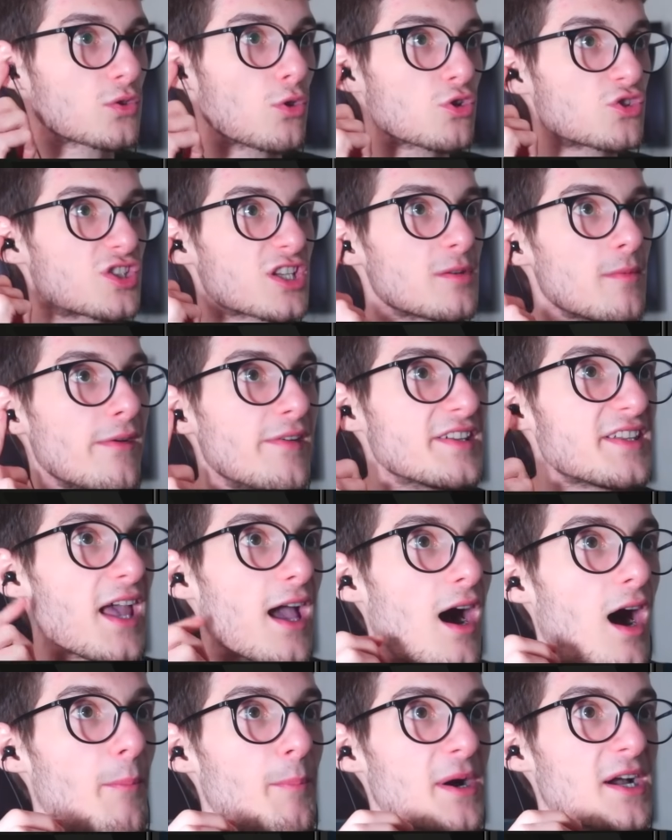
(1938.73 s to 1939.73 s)
Dostlarım evet
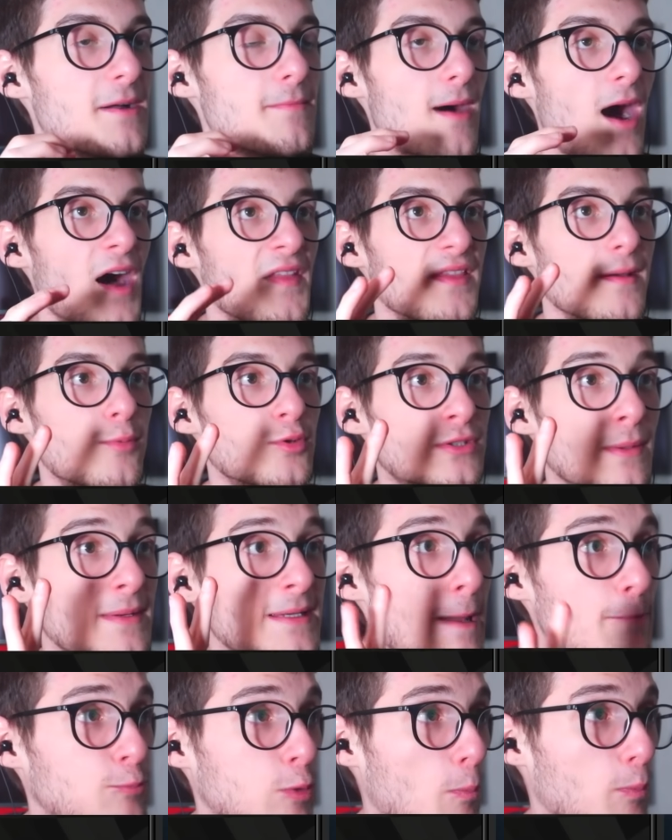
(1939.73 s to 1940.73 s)
bakın Anna burada bir
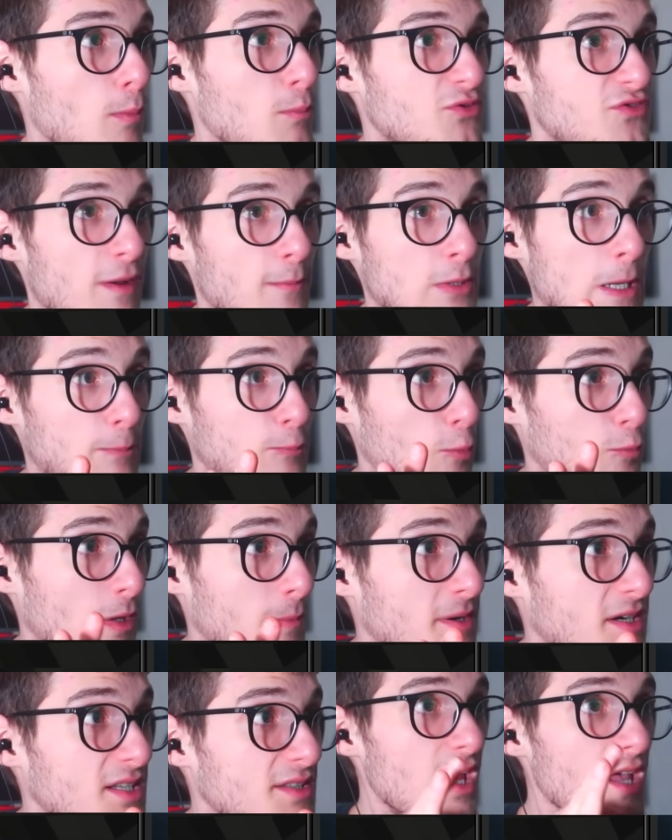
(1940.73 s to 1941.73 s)
laptop olmuş. Ya bu laptopta
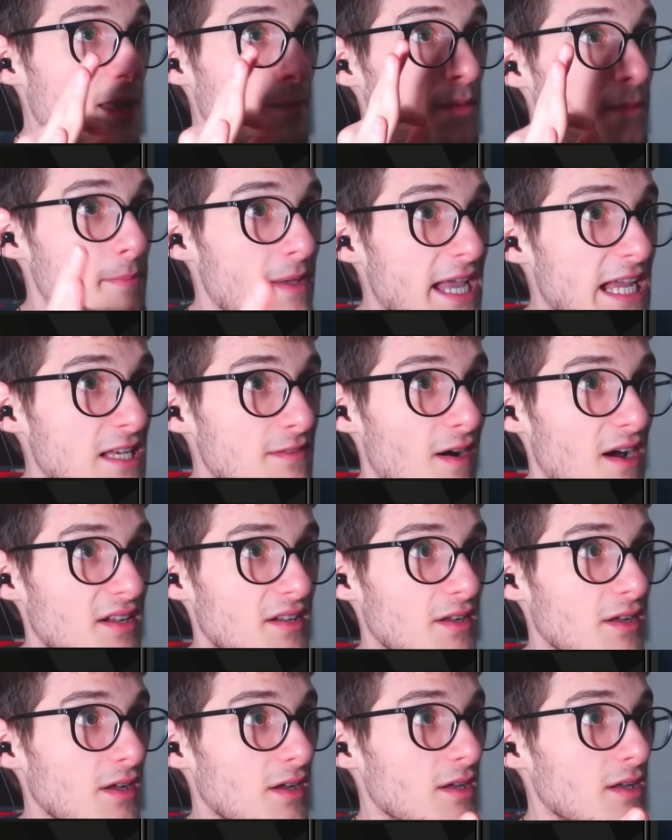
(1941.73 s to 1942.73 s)
bakın bir mail var.
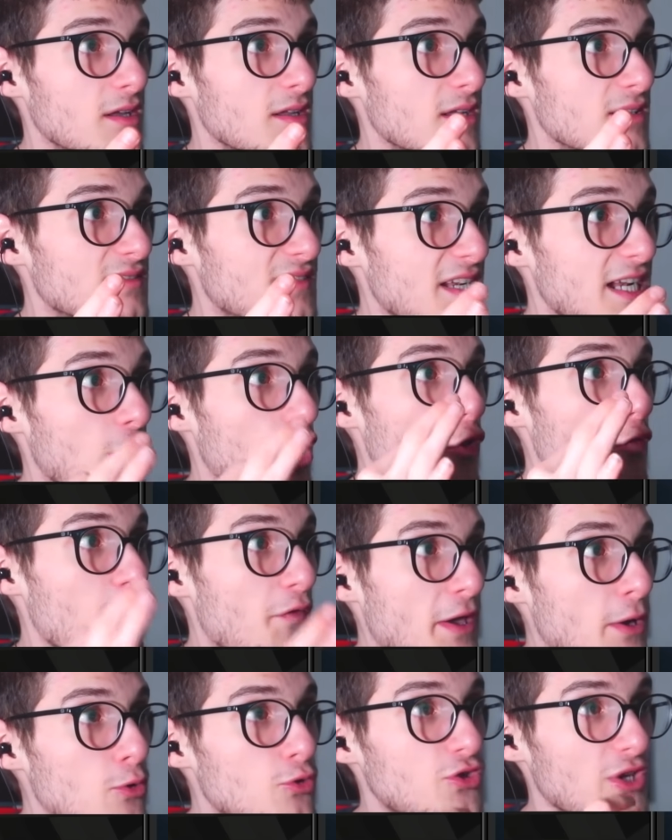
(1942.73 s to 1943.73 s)
Dragon
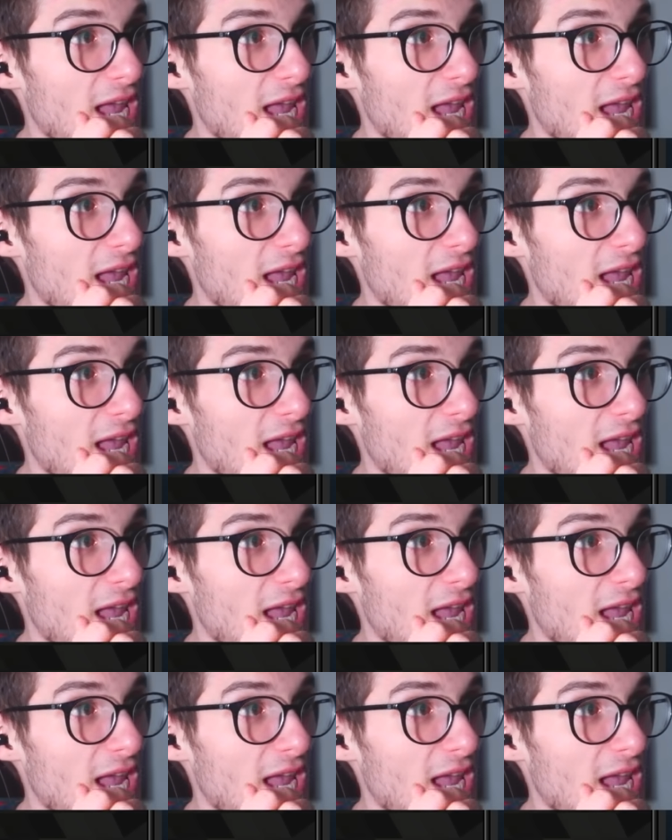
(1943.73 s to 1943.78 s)
V3